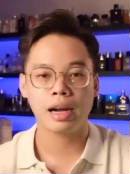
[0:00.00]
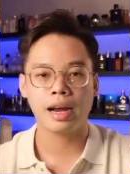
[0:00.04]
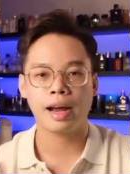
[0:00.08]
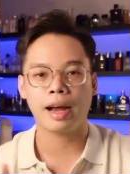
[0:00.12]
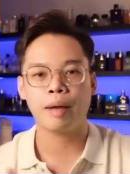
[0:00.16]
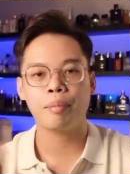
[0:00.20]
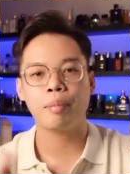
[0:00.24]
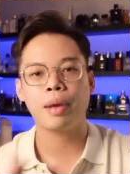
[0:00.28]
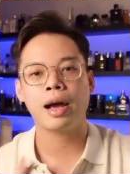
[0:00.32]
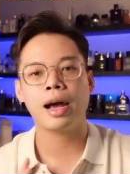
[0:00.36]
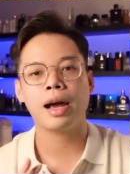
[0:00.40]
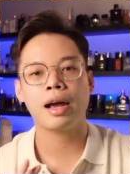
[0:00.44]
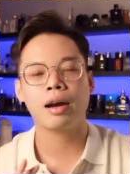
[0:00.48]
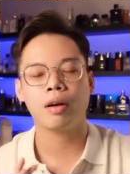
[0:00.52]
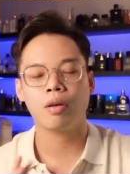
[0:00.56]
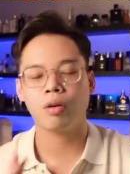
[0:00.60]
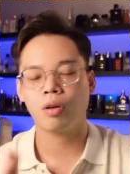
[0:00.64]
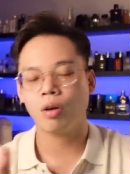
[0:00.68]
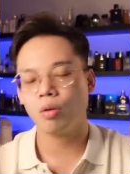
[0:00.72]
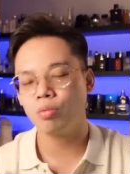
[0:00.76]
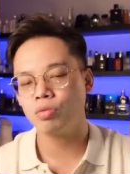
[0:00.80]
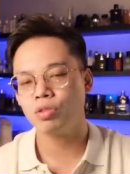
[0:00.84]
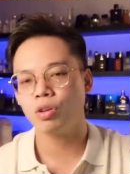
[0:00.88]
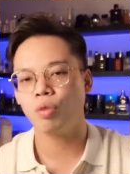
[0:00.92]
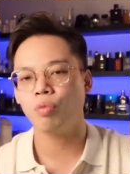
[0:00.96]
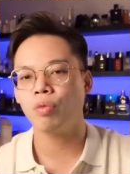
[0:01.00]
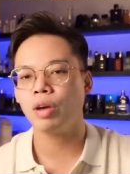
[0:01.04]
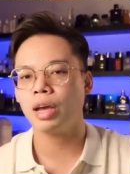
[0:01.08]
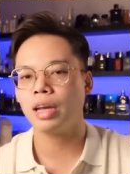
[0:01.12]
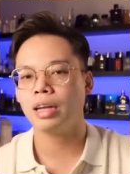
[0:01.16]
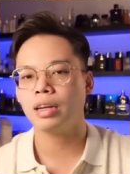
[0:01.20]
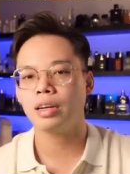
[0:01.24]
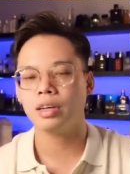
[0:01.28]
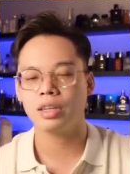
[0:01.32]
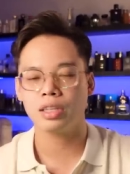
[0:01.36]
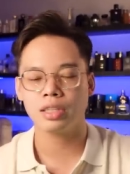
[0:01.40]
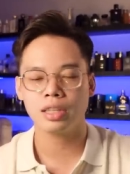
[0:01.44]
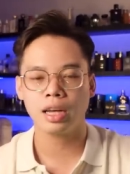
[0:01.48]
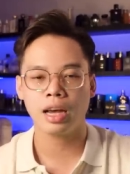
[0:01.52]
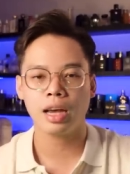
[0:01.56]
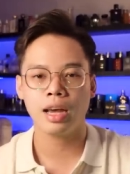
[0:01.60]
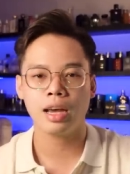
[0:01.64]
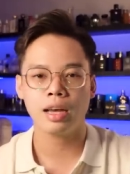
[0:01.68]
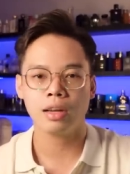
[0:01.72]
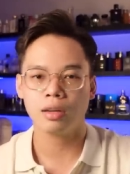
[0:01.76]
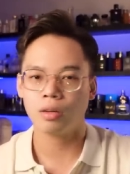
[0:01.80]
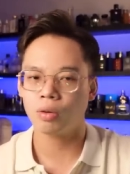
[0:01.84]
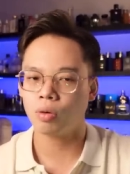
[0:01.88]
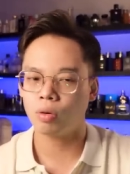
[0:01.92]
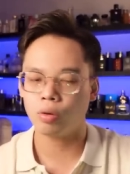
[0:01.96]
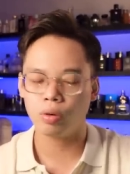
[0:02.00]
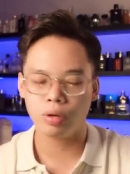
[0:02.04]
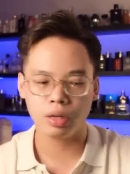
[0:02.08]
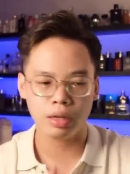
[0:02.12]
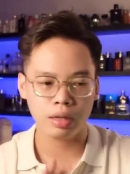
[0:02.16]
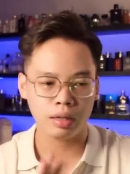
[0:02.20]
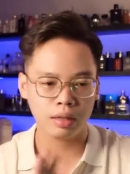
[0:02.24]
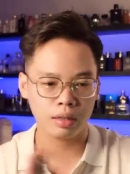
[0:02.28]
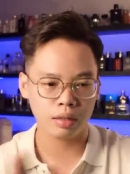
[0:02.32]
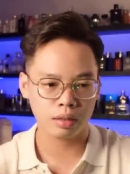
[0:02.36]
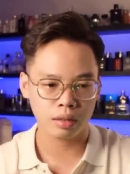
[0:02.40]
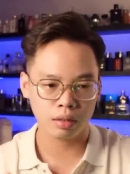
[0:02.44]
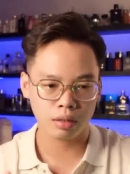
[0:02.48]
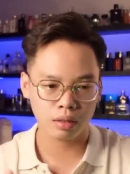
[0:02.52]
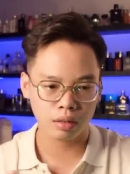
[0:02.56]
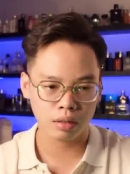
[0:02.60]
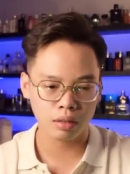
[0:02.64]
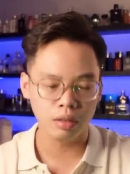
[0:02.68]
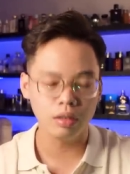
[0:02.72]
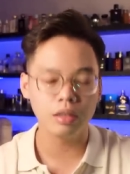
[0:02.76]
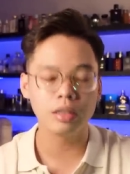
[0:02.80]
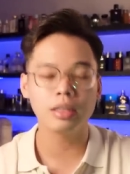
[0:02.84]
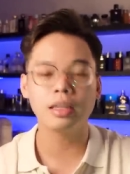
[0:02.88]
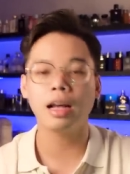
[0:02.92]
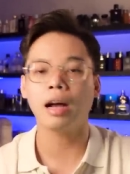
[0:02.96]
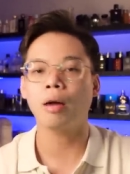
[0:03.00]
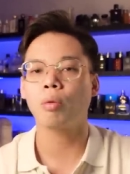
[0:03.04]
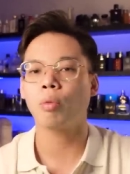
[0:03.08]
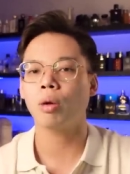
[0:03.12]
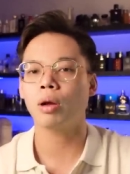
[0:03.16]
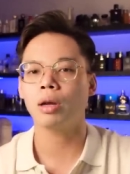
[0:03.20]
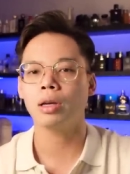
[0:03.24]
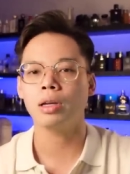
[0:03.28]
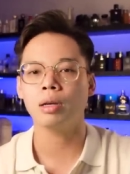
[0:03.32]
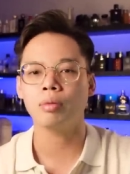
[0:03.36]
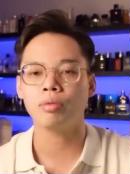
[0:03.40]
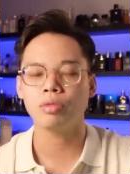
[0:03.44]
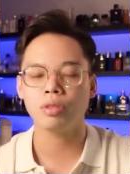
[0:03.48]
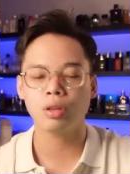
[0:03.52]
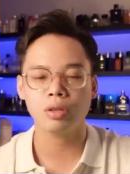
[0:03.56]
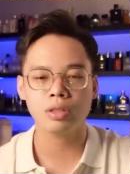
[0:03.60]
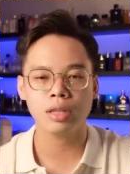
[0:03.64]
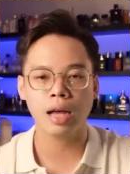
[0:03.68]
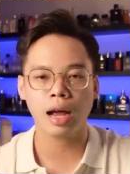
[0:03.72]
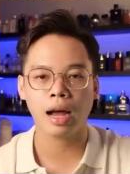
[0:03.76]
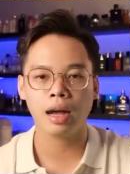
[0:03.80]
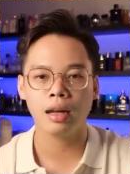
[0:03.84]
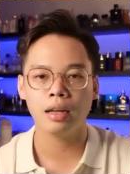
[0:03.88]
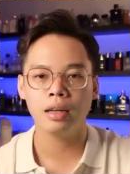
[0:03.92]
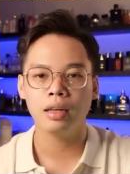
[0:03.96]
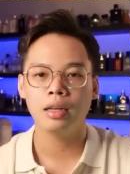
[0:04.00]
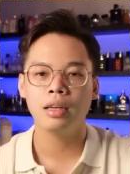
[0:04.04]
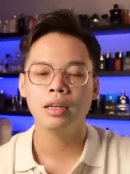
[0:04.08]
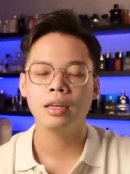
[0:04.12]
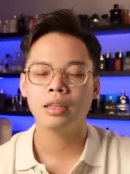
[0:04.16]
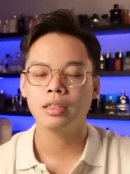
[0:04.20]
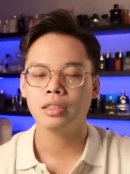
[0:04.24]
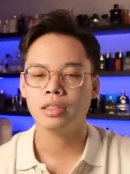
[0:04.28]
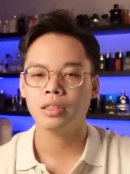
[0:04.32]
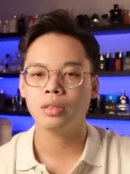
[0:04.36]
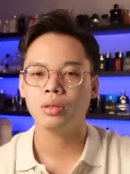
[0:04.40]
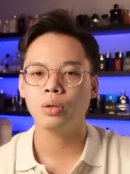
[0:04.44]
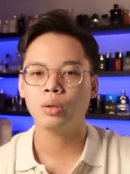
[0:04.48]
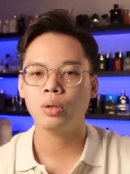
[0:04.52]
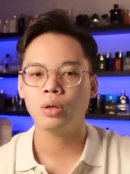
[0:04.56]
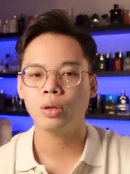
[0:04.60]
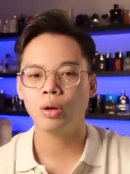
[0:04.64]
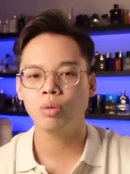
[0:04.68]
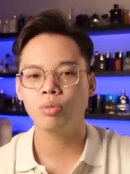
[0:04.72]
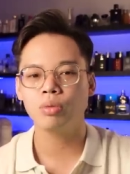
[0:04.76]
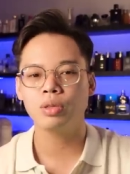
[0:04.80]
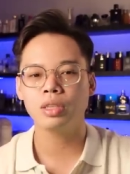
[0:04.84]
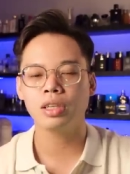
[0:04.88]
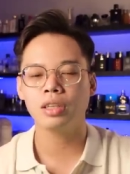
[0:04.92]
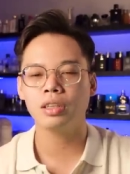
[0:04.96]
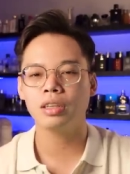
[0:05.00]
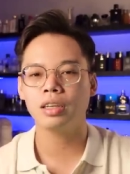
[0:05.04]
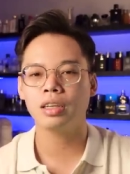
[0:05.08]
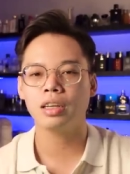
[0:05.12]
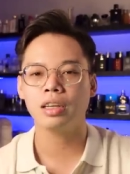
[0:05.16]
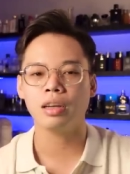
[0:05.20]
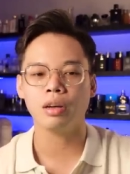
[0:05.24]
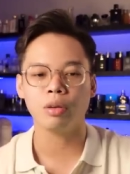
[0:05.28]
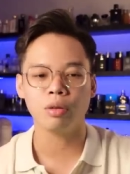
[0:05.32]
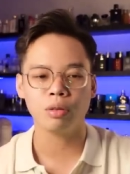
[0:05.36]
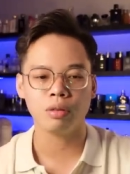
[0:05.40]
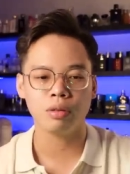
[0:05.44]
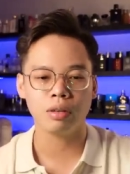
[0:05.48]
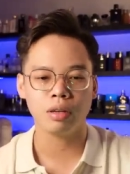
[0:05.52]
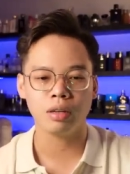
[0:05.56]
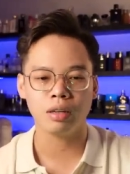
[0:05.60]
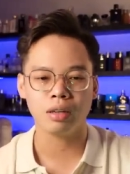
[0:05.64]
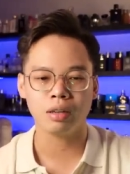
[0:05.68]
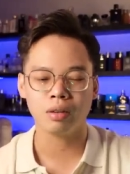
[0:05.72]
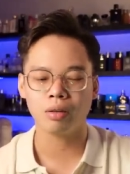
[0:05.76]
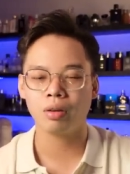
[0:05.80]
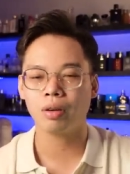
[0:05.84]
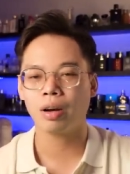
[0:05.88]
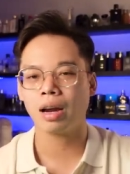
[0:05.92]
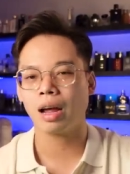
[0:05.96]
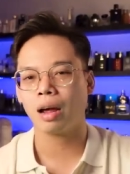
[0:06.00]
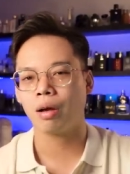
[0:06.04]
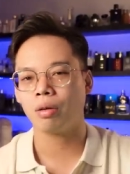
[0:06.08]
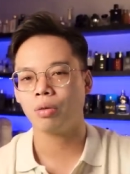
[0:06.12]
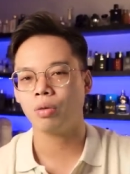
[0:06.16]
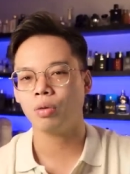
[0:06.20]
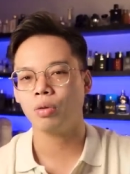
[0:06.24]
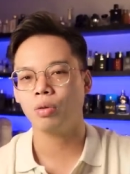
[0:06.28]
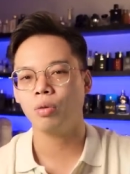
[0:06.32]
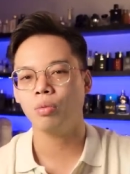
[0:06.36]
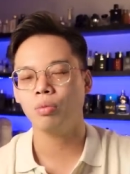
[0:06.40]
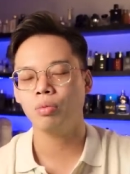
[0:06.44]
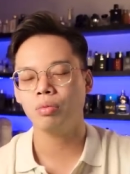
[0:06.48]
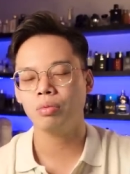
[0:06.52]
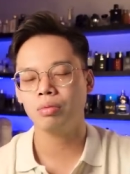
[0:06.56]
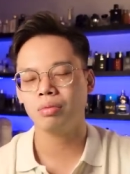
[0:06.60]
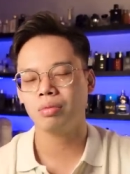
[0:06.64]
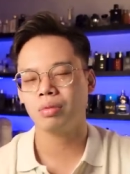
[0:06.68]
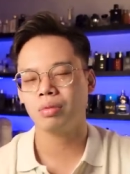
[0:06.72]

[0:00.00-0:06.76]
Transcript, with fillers: kama nó không giống với Engelse tôi đưa ra quan điểm rõ ràng chứ tôi không chơi kiểu ở ờ, con nào tôi cũng